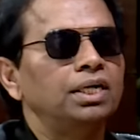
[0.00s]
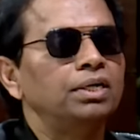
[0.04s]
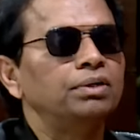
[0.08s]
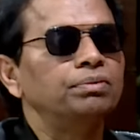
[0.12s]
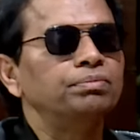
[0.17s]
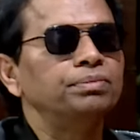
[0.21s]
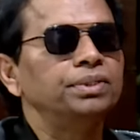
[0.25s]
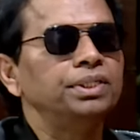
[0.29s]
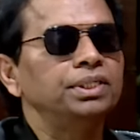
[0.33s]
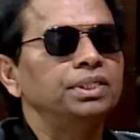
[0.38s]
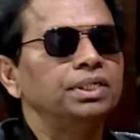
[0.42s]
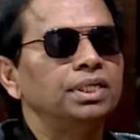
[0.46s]

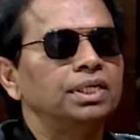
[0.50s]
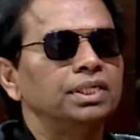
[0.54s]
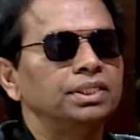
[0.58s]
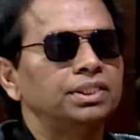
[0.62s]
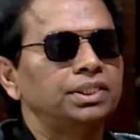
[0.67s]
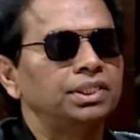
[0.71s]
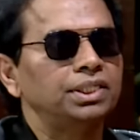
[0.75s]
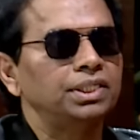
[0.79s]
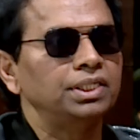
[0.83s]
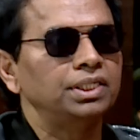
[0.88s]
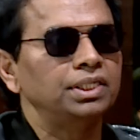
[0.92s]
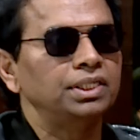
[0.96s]
আমি
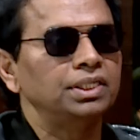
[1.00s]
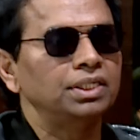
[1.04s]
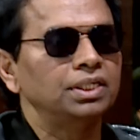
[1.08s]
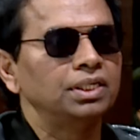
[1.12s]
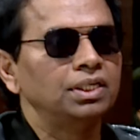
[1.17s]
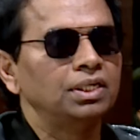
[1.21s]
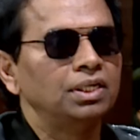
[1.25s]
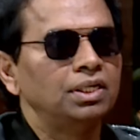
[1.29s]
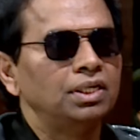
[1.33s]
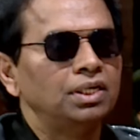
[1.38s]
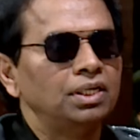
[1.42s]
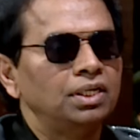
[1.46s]
আছি
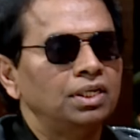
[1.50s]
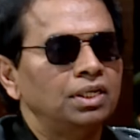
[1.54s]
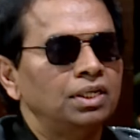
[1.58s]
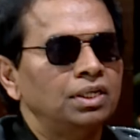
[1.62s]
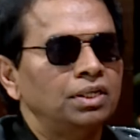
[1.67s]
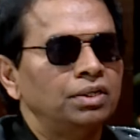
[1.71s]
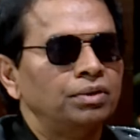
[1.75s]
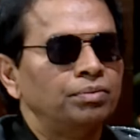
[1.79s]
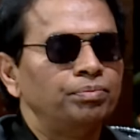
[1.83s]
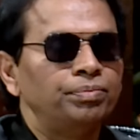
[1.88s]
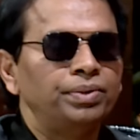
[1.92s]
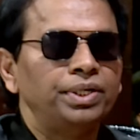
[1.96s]

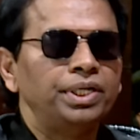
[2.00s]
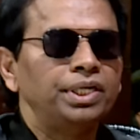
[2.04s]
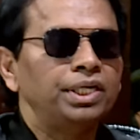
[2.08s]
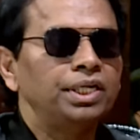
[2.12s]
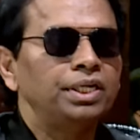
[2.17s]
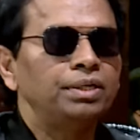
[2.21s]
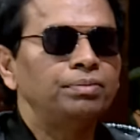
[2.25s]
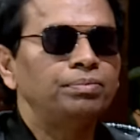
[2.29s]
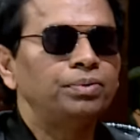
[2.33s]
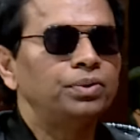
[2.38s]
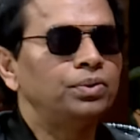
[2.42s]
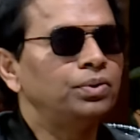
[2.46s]

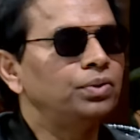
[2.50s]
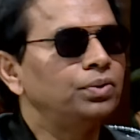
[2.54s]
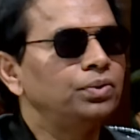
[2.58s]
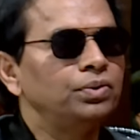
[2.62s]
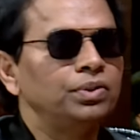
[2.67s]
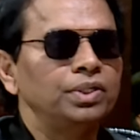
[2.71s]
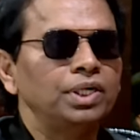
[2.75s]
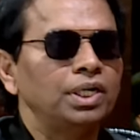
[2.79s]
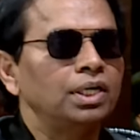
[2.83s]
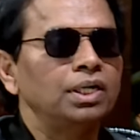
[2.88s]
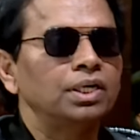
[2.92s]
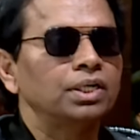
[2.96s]
ভেব
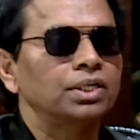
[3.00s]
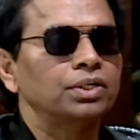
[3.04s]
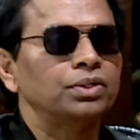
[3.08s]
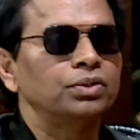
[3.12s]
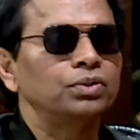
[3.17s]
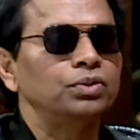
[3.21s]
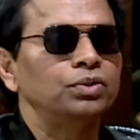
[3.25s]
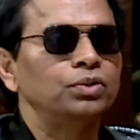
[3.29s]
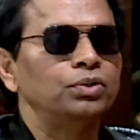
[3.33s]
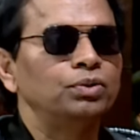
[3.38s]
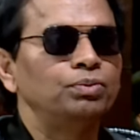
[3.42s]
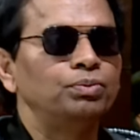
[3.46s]
না
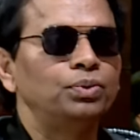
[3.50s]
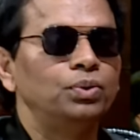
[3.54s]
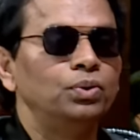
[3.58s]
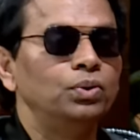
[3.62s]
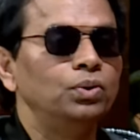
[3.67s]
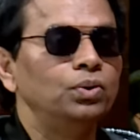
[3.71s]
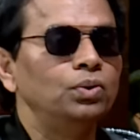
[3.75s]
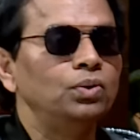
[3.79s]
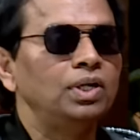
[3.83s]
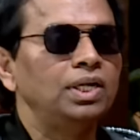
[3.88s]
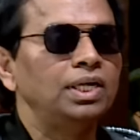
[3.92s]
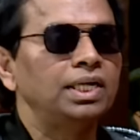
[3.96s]
কো
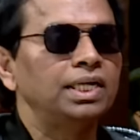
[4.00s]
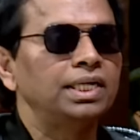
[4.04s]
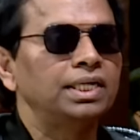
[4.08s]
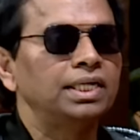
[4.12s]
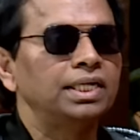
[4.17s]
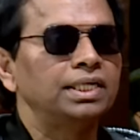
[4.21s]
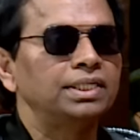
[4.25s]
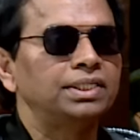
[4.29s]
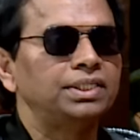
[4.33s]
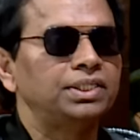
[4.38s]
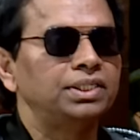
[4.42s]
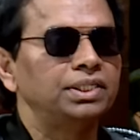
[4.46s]
ভুলে
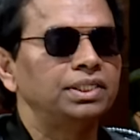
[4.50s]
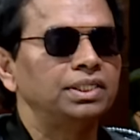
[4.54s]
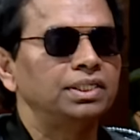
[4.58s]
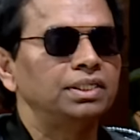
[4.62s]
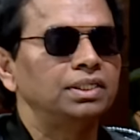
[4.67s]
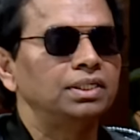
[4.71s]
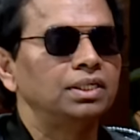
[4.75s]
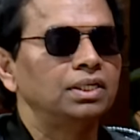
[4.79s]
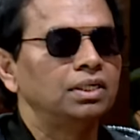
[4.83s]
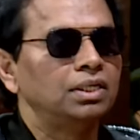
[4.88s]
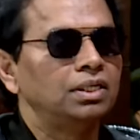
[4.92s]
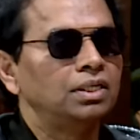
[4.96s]
গেছি
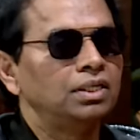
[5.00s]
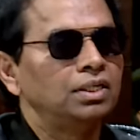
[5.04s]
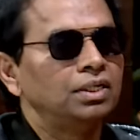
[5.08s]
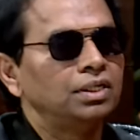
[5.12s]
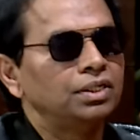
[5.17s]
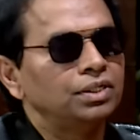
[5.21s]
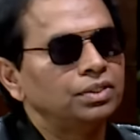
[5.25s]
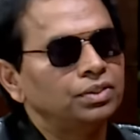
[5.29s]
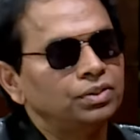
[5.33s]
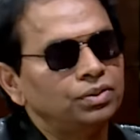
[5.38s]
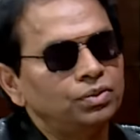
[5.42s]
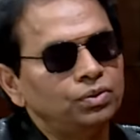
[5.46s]

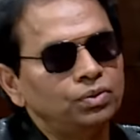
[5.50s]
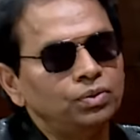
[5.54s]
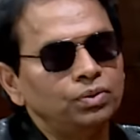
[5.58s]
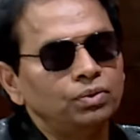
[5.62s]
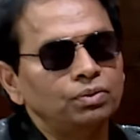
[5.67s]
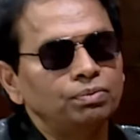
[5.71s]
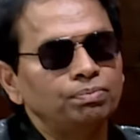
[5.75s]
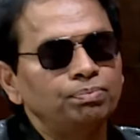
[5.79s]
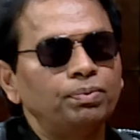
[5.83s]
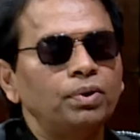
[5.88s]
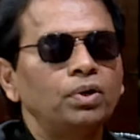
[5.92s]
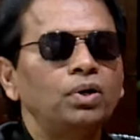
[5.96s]

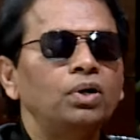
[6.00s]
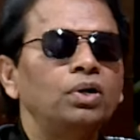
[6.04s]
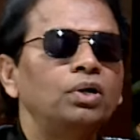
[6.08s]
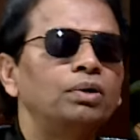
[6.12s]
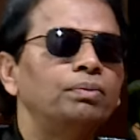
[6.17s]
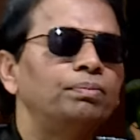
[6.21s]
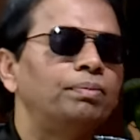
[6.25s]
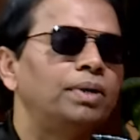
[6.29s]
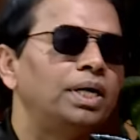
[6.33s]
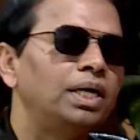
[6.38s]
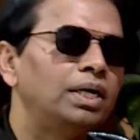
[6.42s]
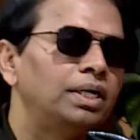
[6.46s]

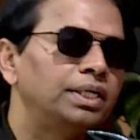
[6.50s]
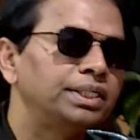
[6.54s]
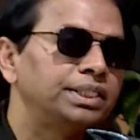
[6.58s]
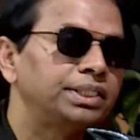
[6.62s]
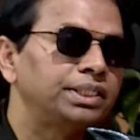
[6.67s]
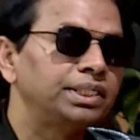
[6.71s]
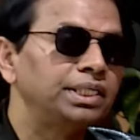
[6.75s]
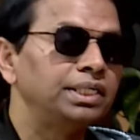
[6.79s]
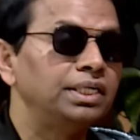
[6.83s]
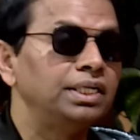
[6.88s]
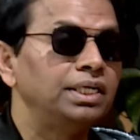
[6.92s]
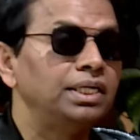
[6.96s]

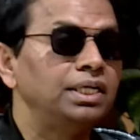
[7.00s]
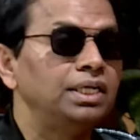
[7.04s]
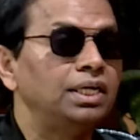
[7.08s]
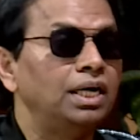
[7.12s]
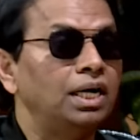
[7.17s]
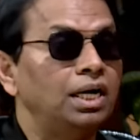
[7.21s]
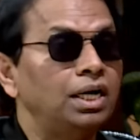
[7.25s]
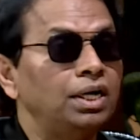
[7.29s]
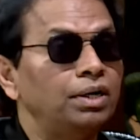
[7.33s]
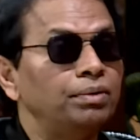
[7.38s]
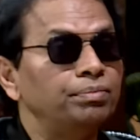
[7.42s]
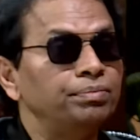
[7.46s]
দুপবাসে
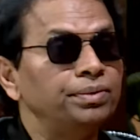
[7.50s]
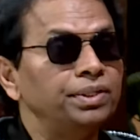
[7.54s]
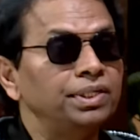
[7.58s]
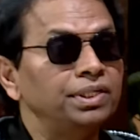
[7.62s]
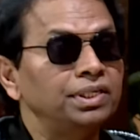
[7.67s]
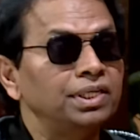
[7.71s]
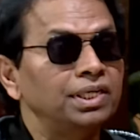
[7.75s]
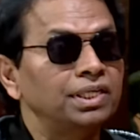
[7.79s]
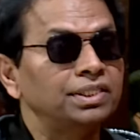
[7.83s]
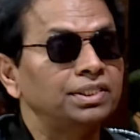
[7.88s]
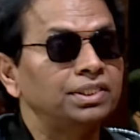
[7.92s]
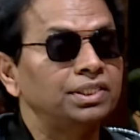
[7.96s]
আমি
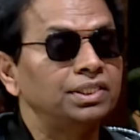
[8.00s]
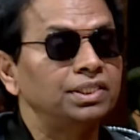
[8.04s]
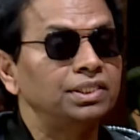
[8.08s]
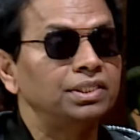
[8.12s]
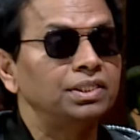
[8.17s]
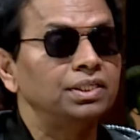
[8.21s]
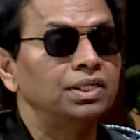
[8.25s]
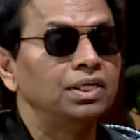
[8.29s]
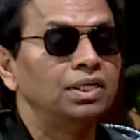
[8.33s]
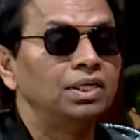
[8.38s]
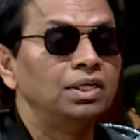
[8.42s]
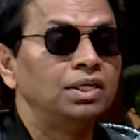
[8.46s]
আছি
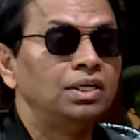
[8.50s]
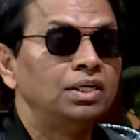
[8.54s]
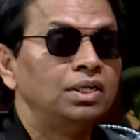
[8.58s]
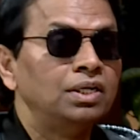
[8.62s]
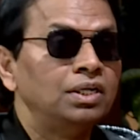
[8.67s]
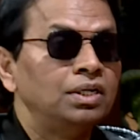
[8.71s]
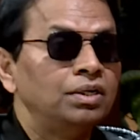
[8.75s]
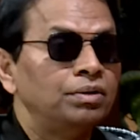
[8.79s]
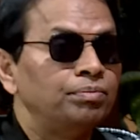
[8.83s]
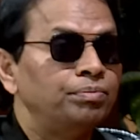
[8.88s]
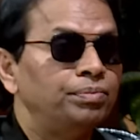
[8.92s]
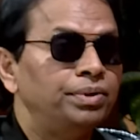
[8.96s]

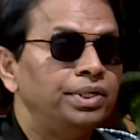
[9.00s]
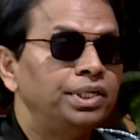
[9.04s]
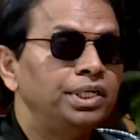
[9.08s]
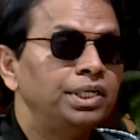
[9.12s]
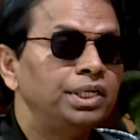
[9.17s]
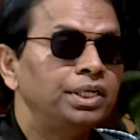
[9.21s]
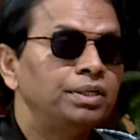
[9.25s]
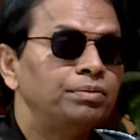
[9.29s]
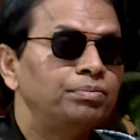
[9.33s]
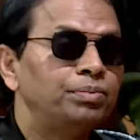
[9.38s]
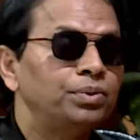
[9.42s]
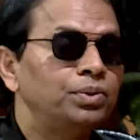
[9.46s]

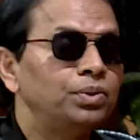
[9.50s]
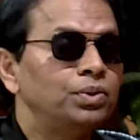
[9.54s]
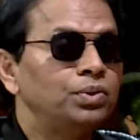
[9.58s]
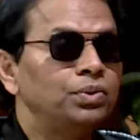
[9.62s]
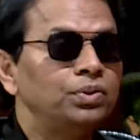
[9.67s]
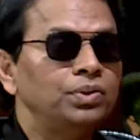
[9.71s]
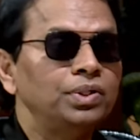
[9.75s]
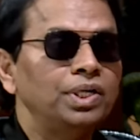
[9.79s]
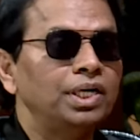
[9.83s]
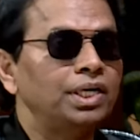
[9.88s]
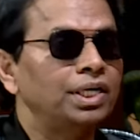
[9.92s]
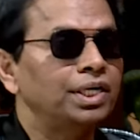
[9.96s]
ভেব
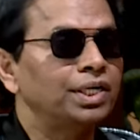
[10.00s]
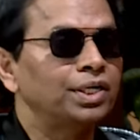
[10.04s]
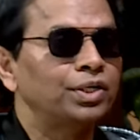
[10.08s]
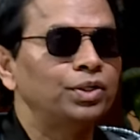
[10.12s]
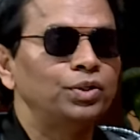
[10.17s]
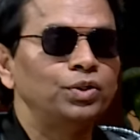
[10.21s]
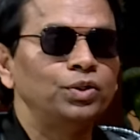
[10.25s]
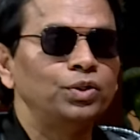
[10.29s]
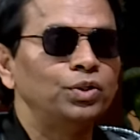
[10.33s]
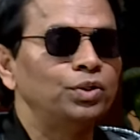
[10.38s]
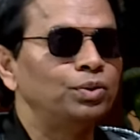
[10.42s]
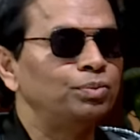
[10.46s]
না
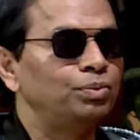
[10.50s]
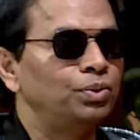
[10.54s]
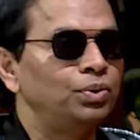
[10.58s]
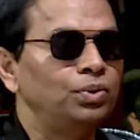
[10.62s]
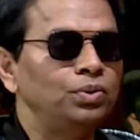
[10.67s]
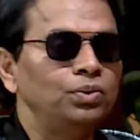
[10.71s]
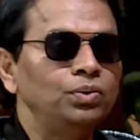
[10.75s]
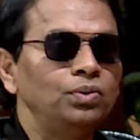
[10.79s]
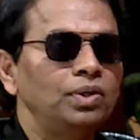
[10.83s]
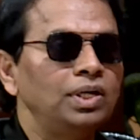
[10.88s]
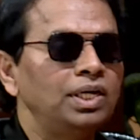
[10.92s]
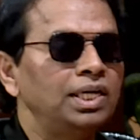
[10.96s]
কো
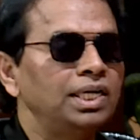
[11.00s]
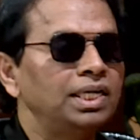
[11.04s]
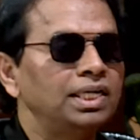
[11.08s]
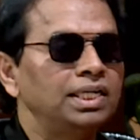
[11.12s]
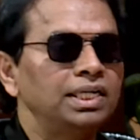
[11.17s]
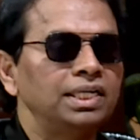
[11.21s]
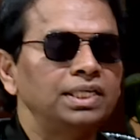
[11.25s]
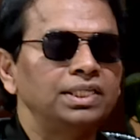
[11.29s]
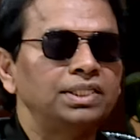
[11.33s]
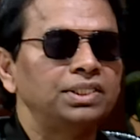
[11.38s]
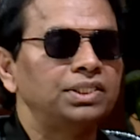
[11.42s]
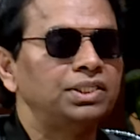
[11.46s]
ভুলে
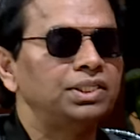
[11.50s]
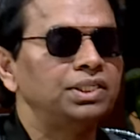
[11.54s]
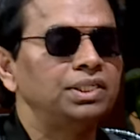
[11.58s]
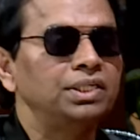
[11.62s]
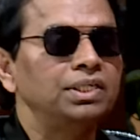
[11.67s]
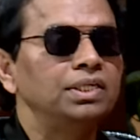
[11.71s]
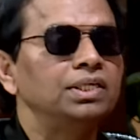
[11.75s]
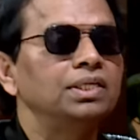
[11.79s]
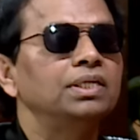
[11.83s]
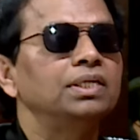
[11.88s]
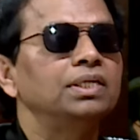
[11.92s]
গেছি